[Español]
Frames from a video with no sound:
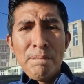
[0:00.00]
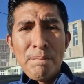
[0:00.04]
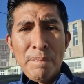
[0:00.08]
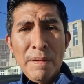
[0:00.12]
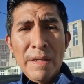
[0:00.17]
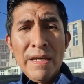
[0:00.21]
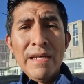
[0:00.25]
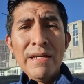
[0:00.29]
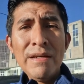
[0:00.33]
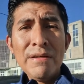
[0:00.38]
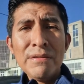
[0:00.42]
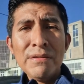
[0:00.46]

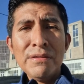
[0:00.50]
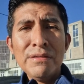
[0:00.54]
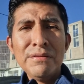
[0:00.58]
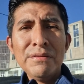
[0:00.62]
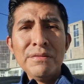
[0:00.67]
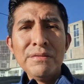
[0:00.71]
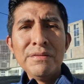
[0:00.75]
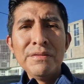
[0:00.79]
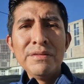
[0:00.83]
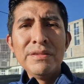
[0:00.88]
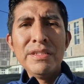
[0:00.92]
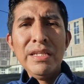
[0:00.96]
Pero
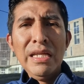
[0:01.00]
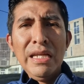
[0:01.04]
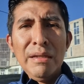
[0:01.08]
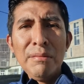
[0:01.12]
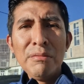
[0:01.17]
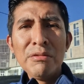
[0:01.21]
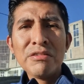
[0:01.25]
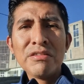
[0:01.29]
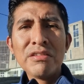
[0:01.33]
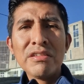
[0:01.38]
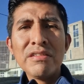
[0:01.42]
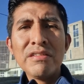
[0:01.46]

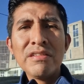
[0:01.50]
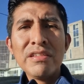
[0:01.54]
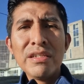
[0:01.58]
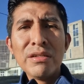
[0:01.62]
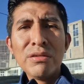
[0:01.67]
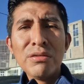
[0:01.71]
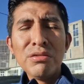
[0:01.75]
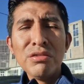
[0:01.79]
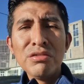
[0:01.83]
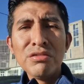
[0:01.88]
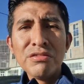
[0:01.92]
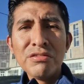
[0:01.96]
tenemos que
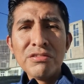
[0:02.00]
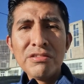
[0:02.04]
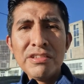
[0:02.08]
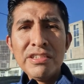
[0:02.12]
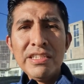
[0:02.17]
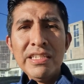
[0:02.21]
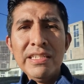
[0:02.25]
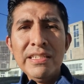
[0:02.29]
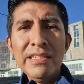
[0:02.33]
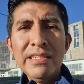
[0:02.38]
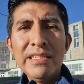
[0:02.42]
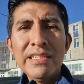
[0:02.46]
ser
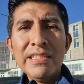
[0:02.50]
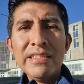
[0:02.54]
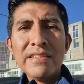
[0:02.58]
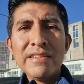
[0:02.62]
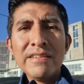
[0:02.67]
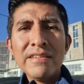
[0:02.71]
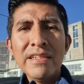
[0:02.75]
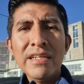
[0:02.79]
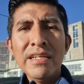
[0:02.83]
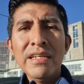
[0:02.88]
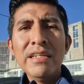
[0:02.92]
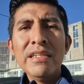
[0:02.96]

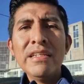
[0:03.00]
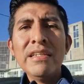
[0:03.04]
conscientes